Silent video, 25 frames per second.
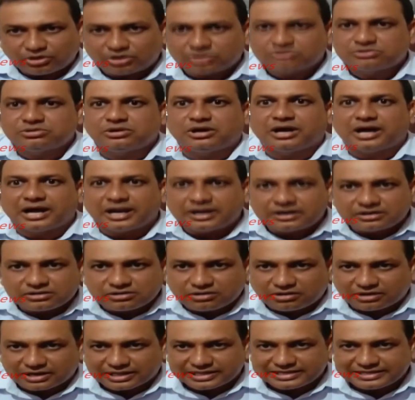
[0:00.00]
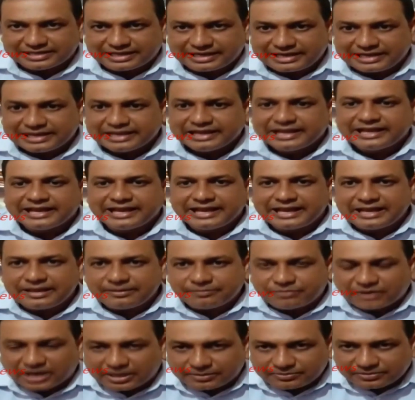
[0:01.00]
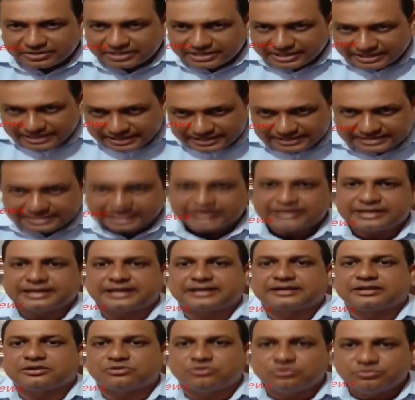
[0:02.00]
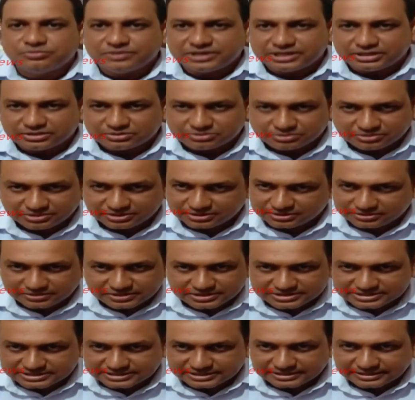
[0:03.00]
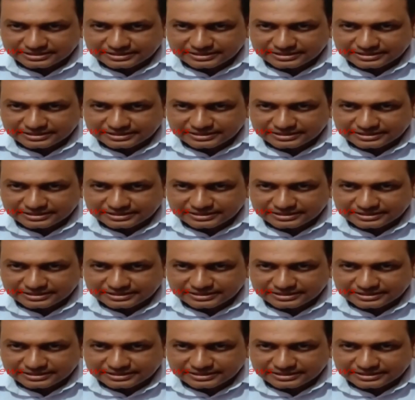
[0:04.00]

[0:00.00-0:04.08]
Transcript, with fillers: অর্থ আর্ন করা যায় এই ভাব এটার একটা কমিটি তৈরি হয়েছে